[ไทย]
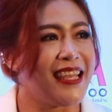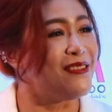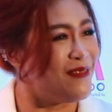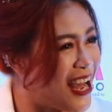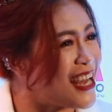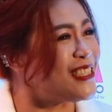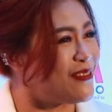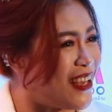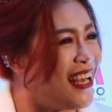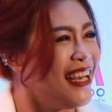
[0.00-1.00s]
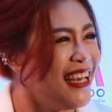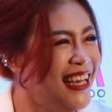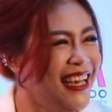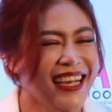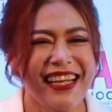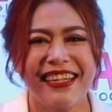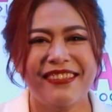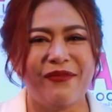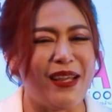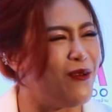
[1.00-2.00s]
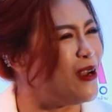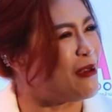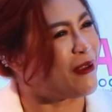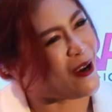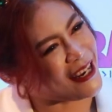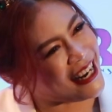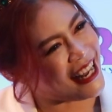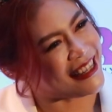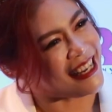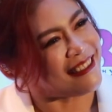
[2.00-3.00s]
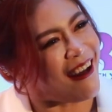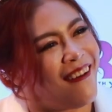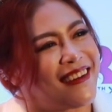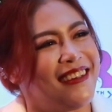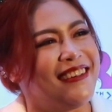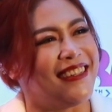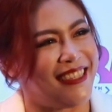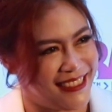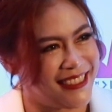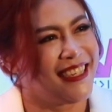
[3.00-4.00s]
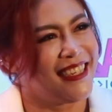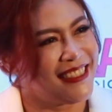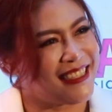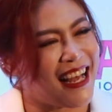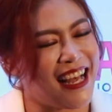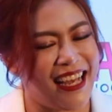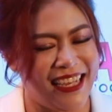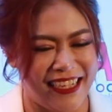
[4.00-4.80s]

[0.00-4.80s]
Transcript: ก เยอะมากใช่ไหมไม่รู้เลยไม่ค่อยได้เล่นติ๊กต็อกเลย ใช่